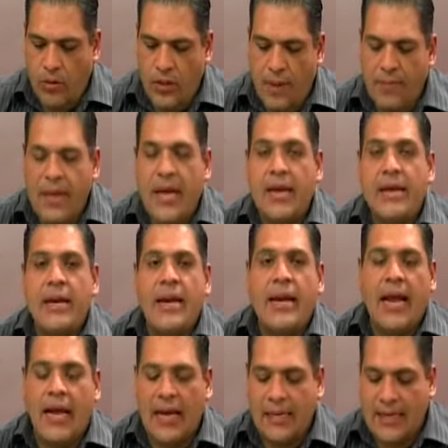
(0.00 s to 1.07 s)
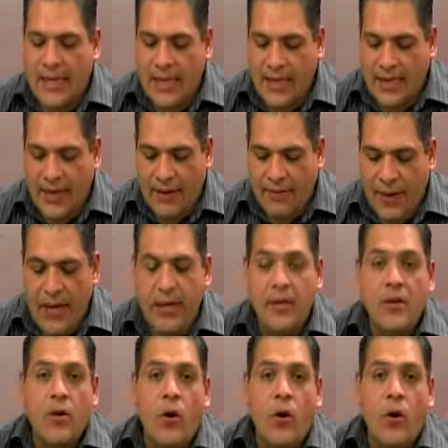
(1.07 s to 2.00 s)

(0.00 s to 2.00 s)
También la Casa del Café.